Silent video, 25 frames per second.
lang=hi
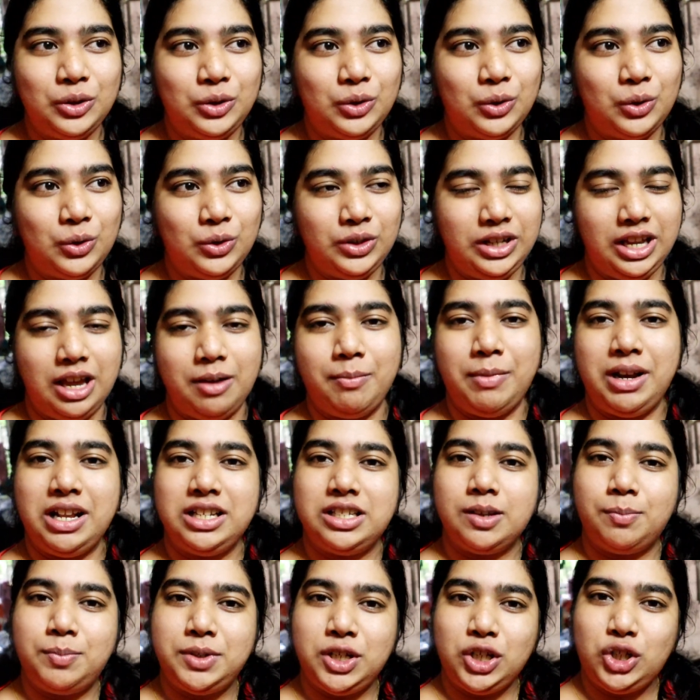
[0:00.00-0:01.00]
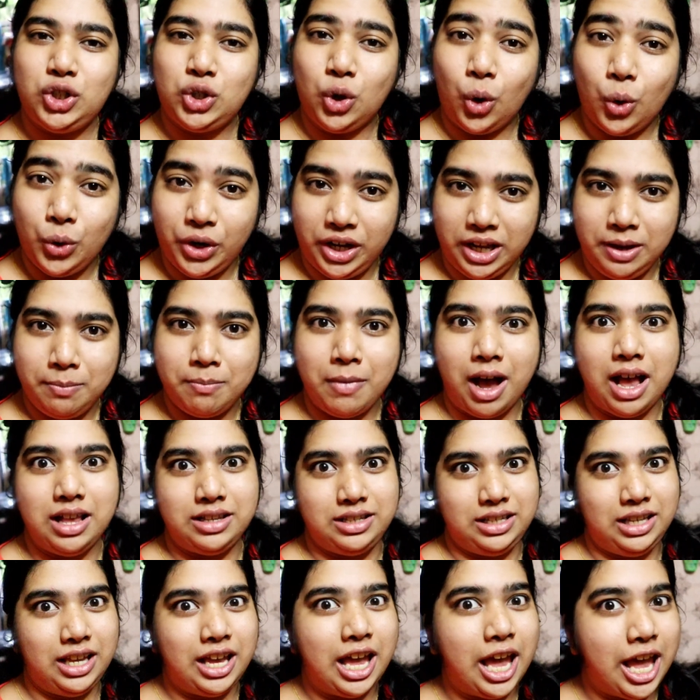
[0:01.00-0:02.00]
तो ये मेरी सबसे छोटी
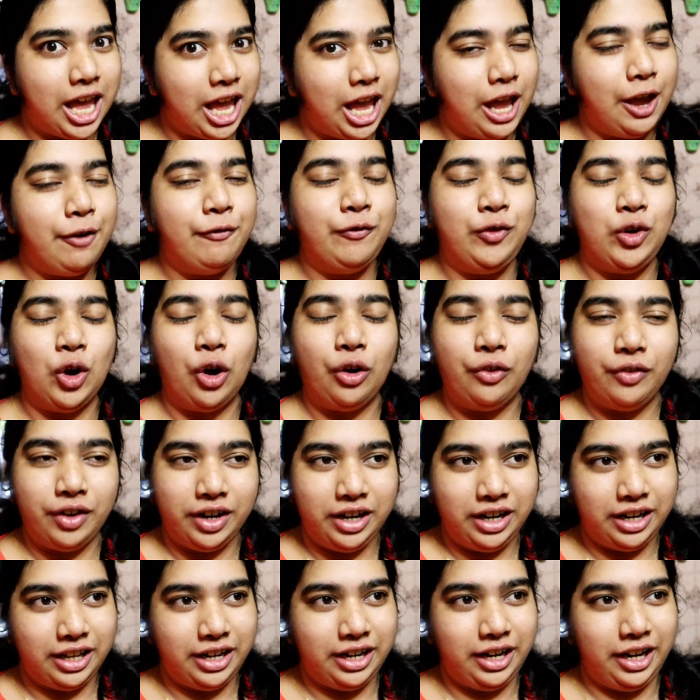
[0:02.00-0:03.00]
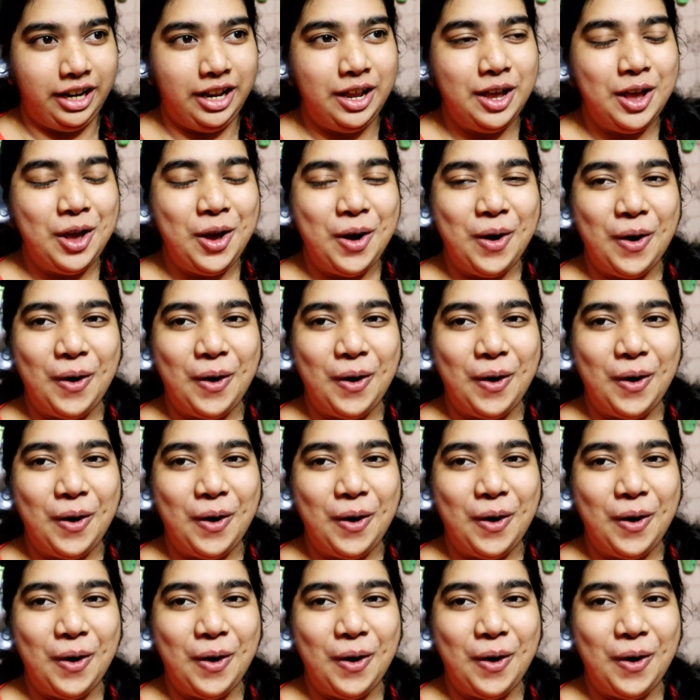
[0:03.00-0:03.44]
मासी है इफ़ यू आर वंडरिंग